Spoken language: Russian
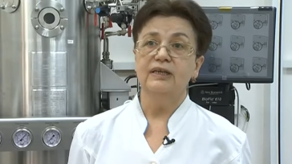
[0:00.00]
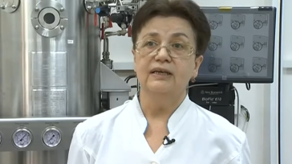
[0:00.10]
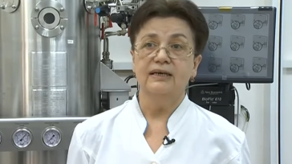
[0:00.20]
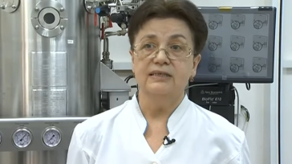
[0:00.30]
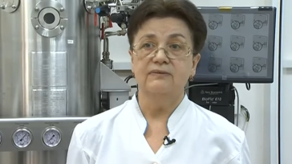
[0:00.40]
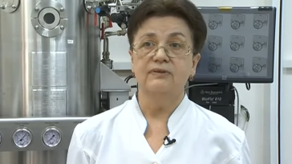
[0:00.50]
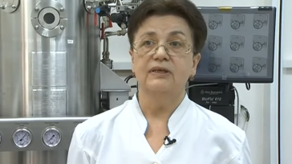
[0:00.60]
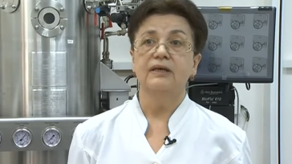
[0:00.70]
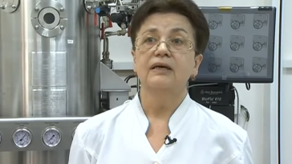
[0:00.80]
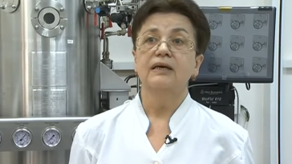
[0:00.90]

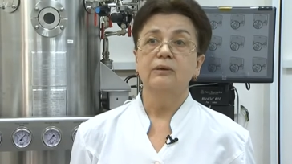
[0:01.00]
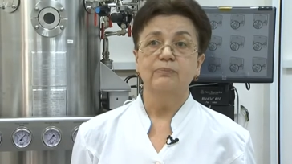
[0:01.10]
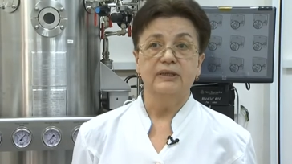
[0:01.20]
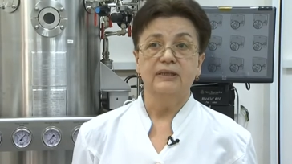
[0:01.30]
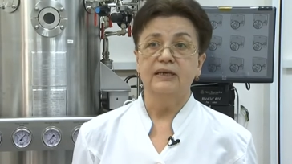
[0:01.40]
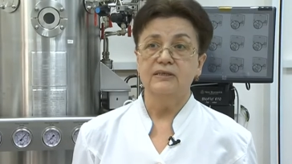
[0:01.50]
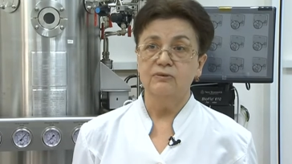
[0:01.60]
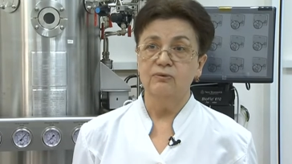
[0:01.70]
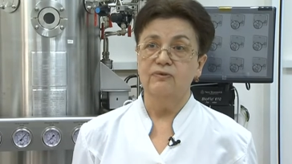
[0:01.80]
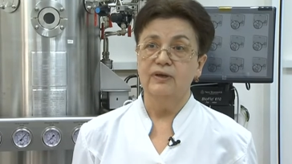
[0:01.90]
лекарственной импортной
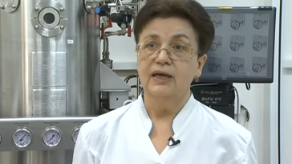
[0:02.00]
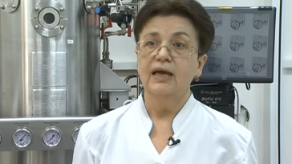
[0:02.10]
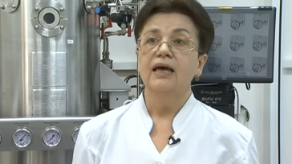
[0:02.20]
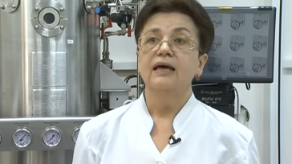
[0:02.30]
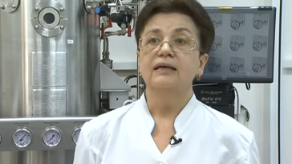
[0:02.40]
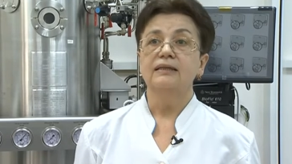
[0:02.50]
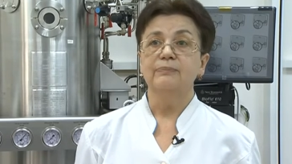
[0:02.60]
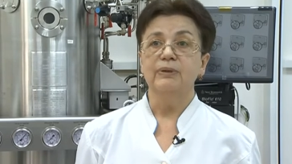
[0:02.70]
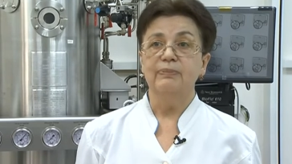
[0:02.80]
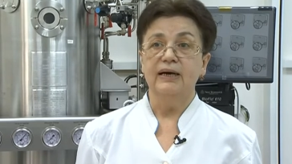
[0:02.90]
основе.
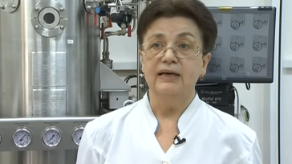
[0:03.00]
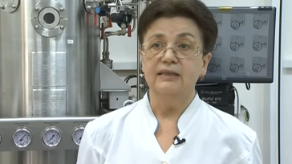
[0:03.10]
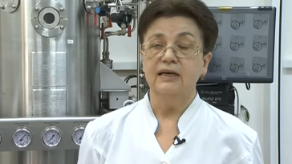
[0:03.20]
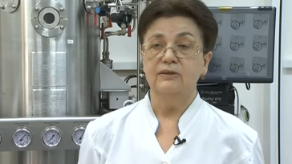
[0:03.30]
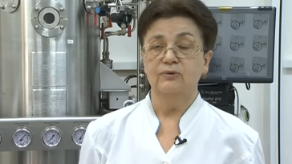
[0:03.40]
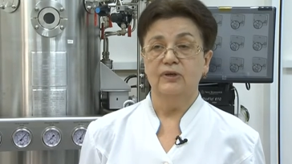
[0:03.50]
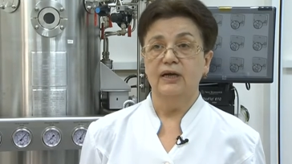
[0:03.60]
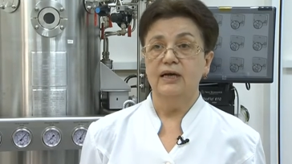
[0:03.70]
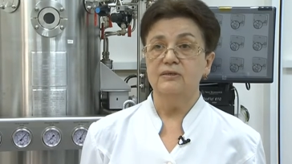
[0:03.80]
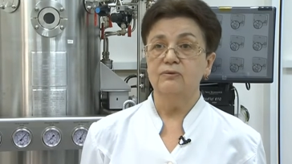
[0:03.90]
Это препарат,
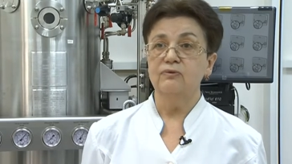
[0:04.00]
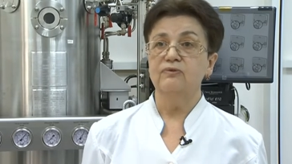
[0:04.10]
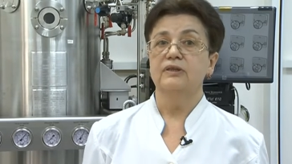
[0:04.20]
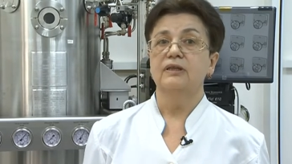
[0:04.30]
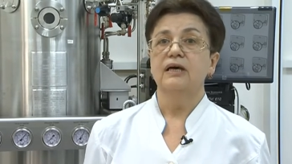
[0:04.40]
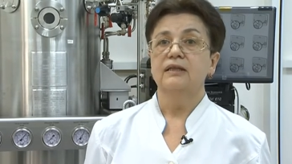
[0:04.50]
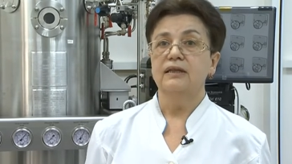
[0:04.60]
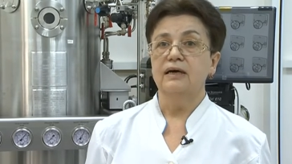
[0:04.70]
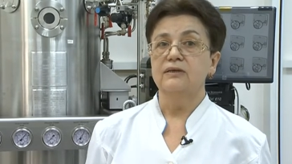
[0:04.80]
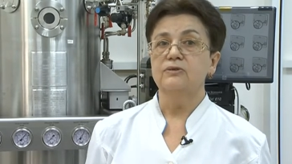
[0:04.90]
который основан
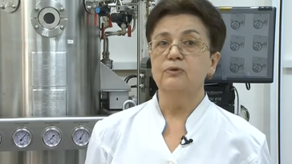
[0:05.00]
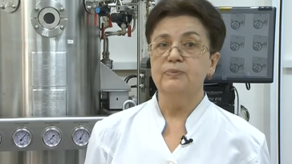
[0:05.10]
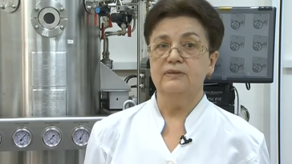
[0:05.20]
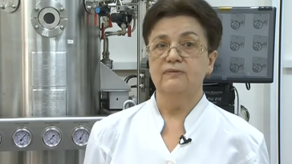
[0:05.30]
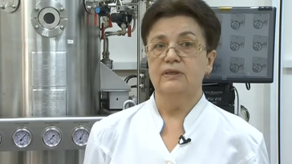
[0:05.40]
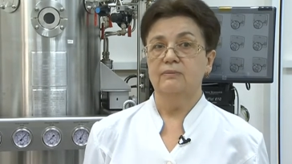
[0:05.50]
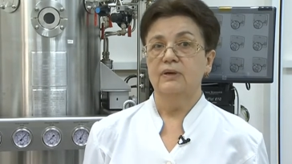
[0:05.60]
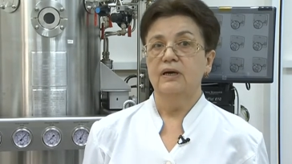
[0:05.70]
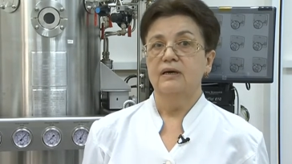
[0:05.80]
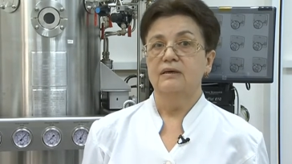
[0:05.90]
на
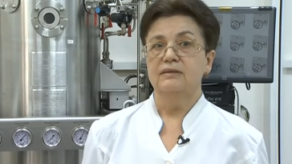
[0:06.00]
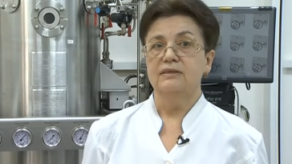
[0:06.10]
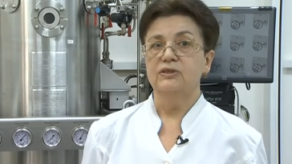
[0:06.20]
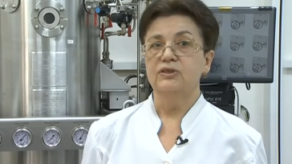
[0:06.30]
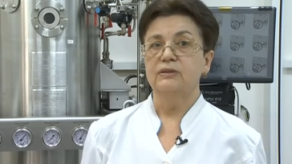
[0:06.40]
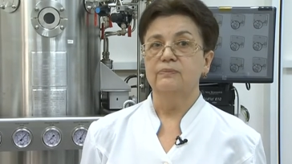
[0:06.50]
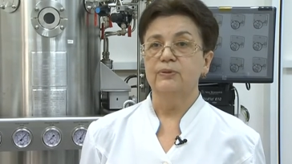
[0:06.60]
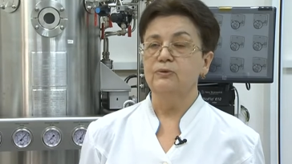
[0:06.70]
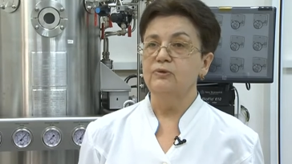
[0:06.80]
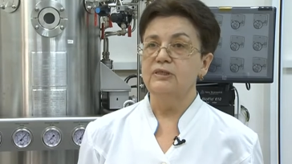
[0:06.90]
собственном э, значит,
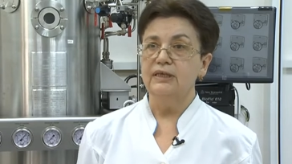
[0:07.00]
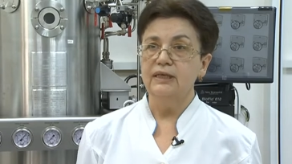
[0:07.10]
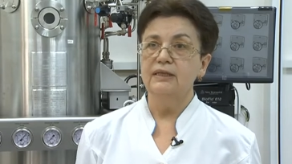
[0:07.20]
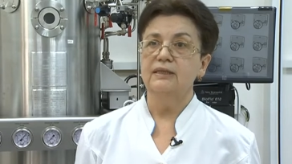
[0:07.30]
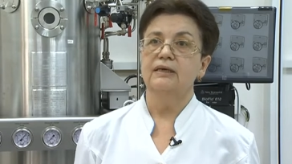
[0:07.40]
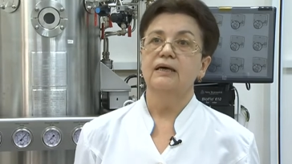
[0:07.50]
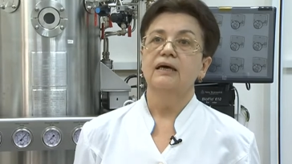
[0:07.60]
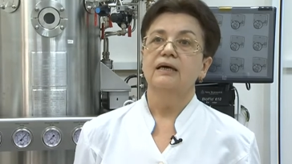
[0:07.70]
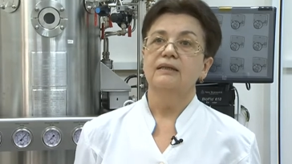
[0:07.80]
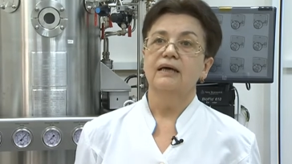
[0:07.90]
продуценте,
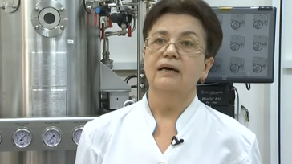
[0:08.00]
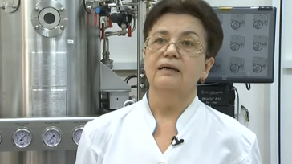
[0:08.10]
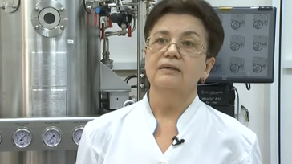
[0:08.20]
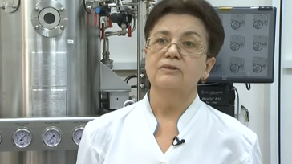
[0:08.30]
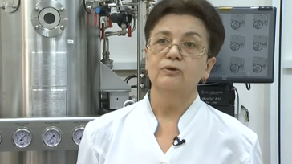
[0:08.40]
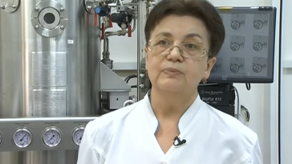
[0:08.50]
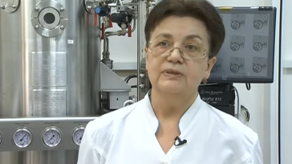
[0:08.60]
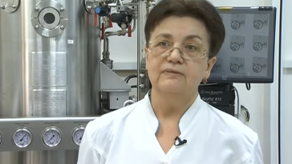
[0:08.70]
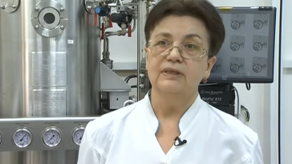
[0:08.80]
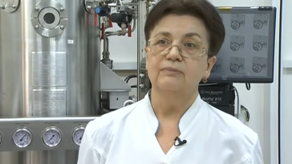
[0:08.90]
на
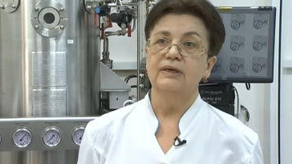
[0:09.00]
собственном